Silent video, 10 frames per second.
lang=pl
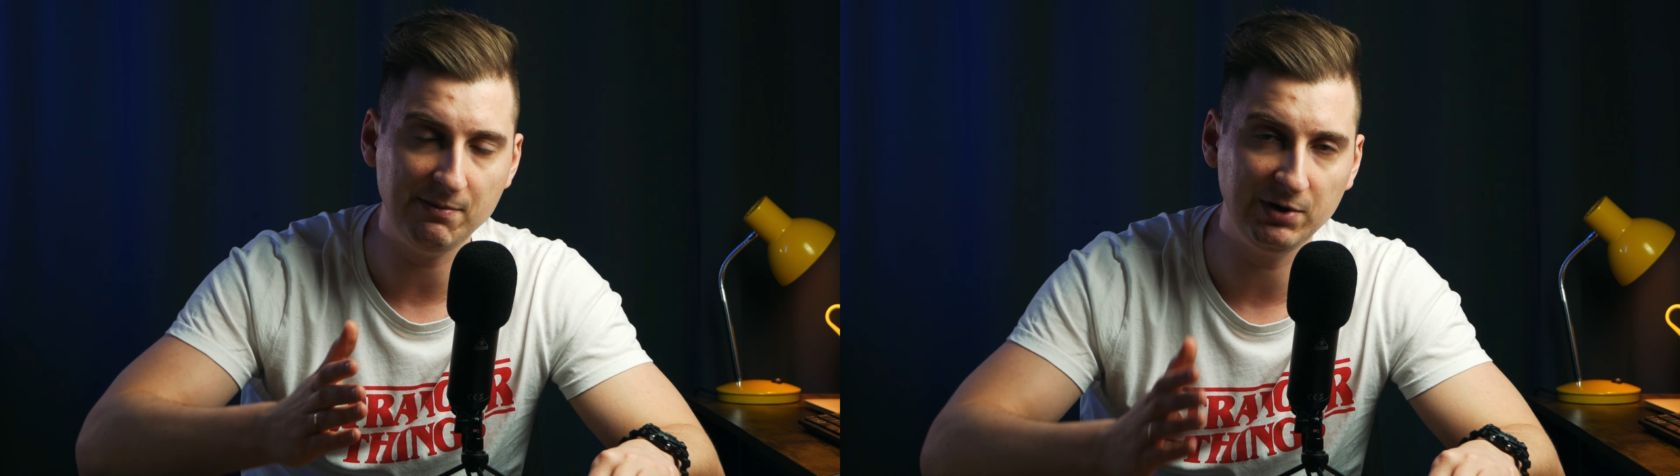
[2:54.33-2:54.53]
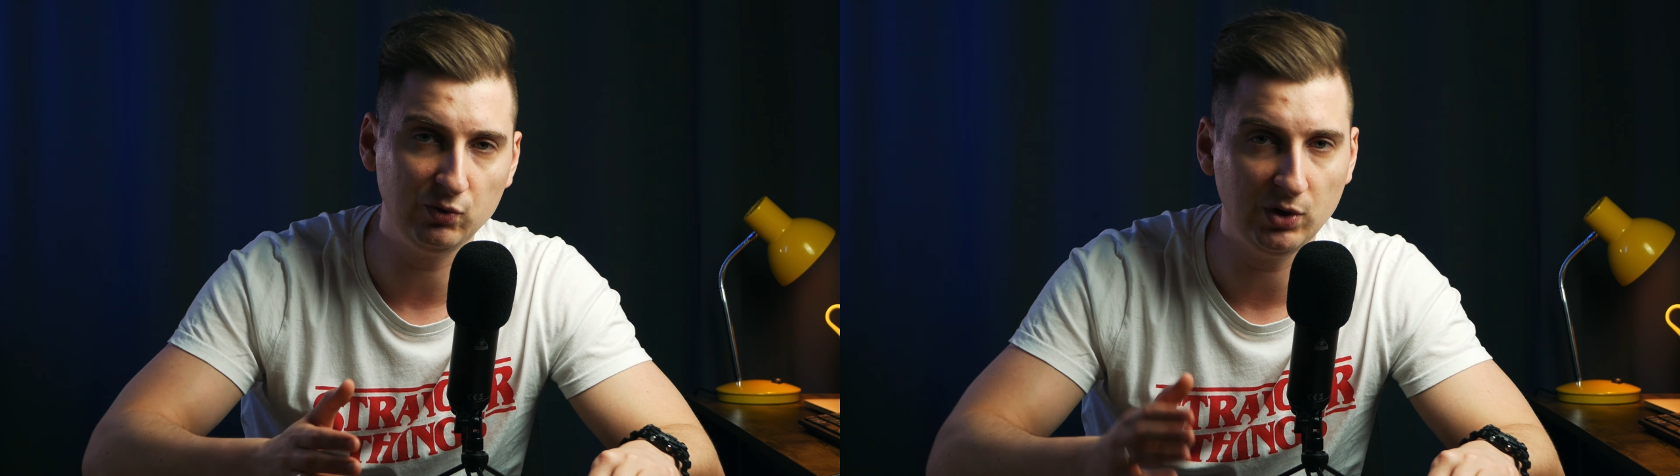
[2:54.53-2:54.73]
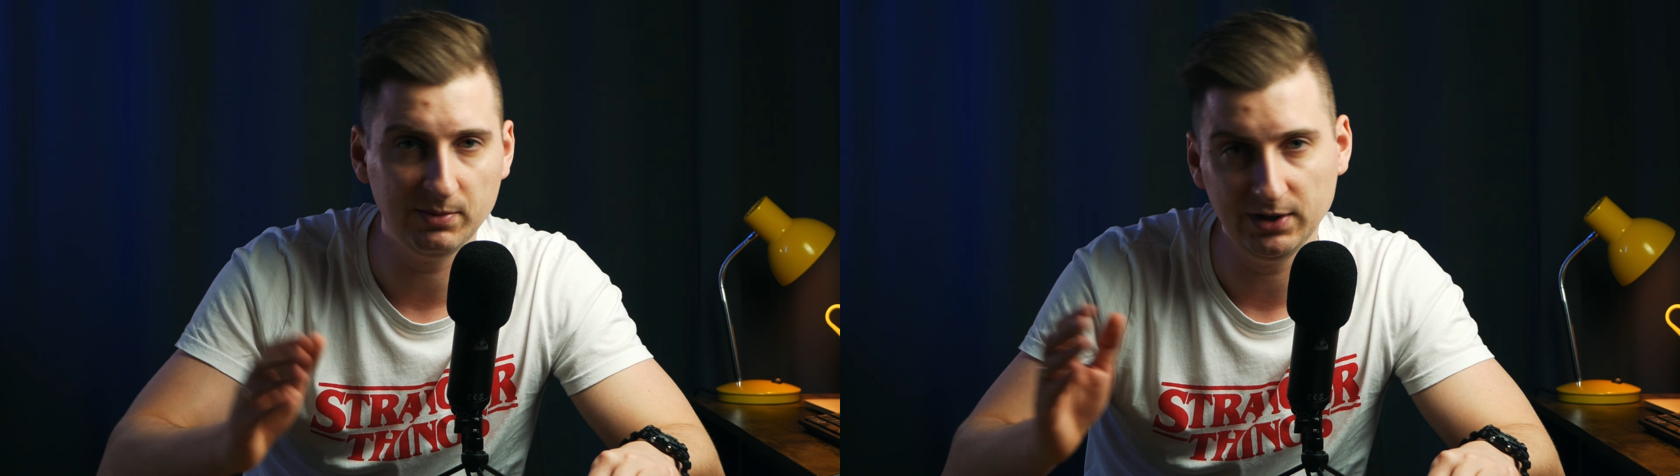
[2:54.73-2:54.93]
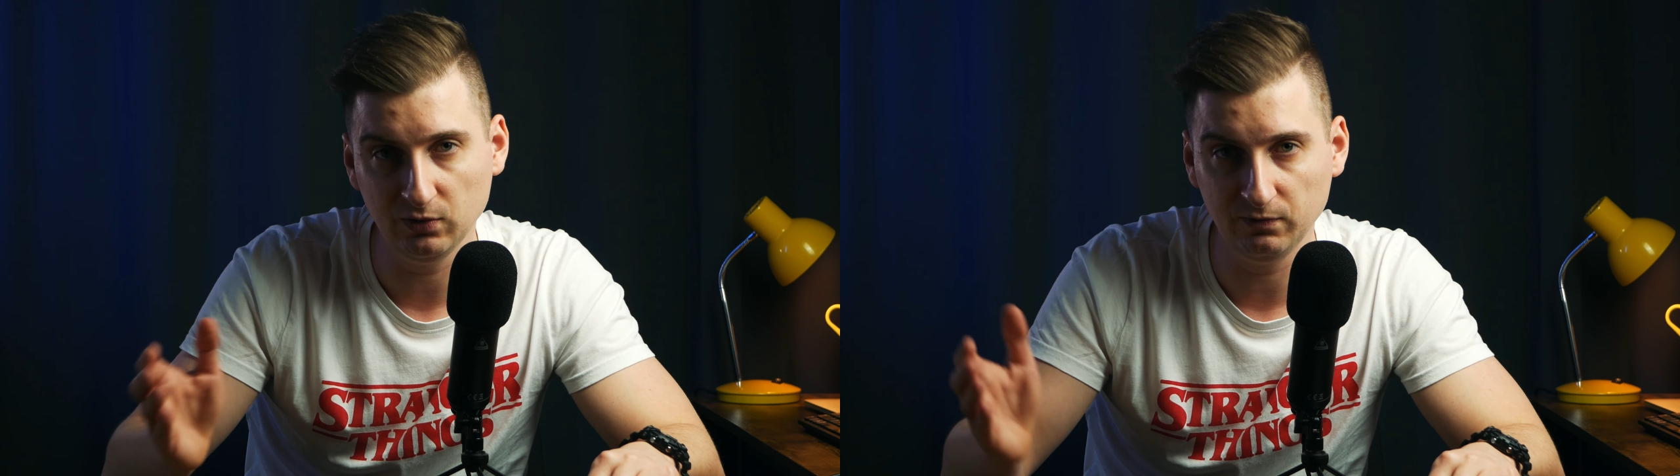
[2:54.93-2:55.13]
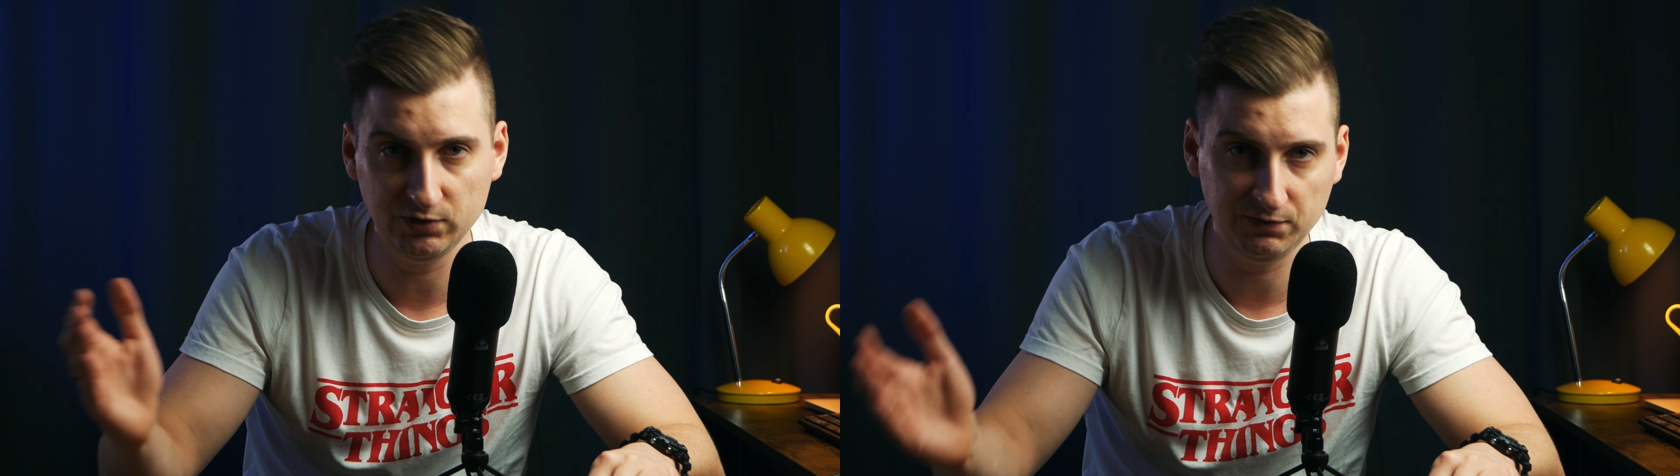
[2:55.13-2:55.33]
które będą
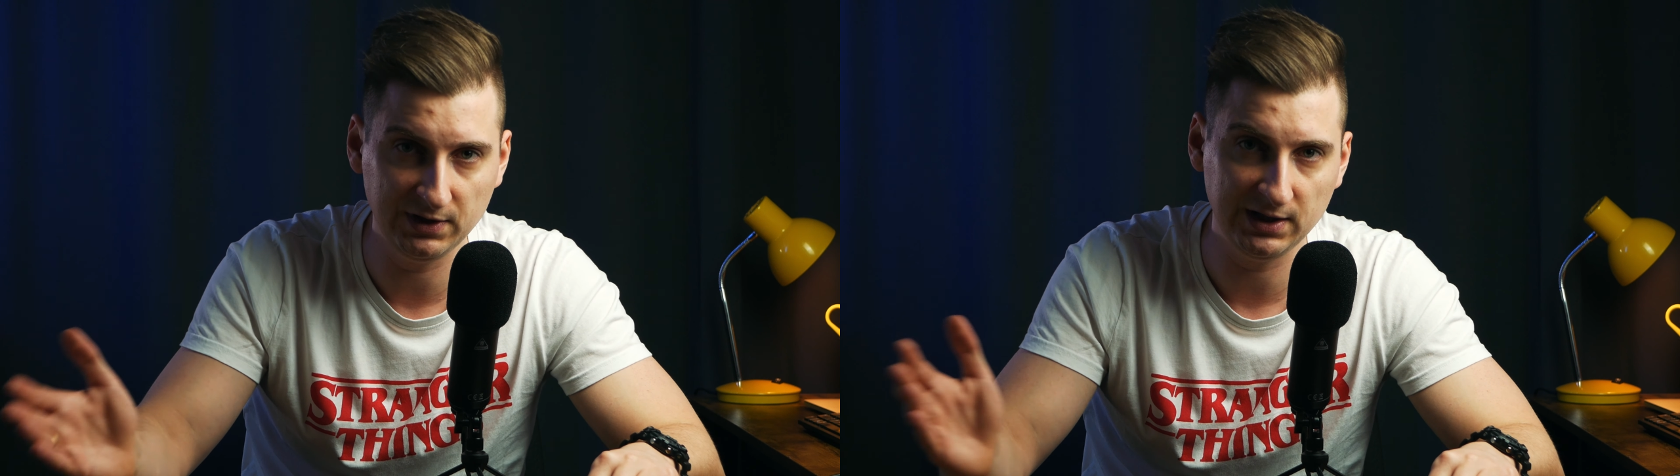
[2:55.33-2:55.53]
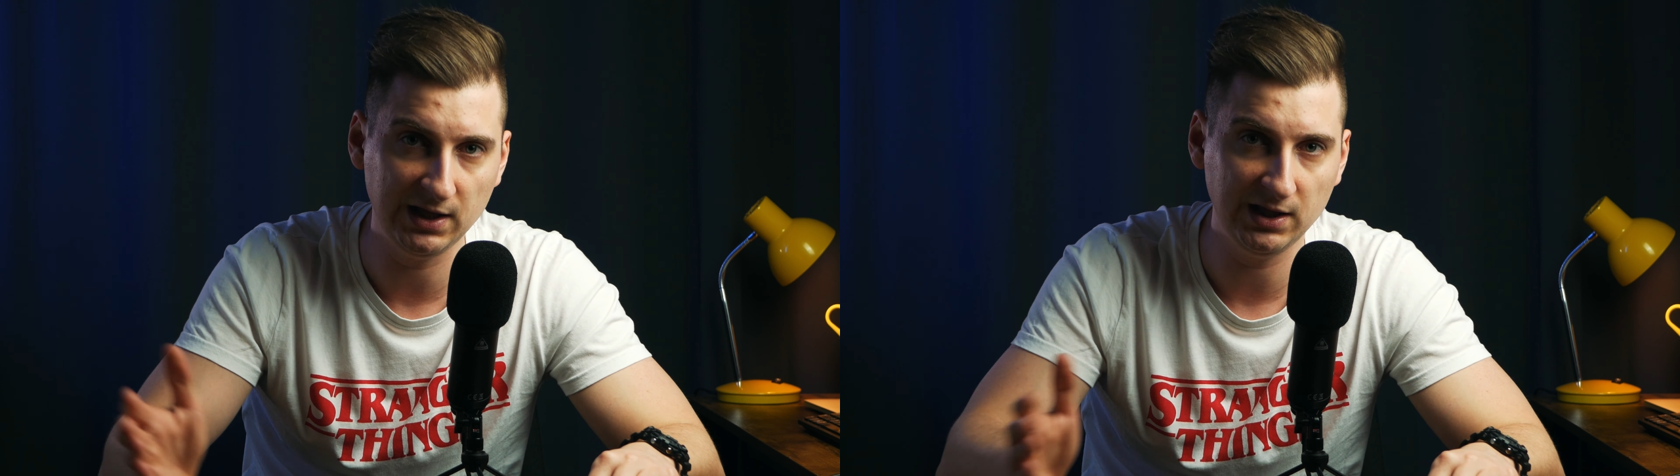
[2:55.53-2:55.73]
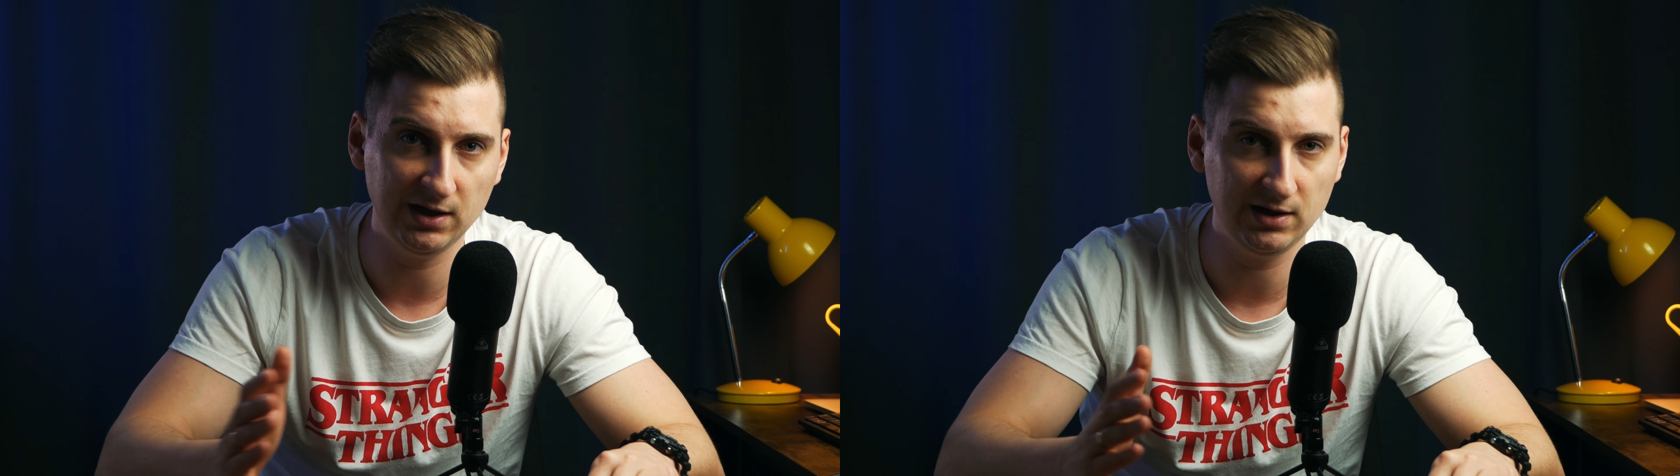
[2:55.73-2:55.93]
wyświetlane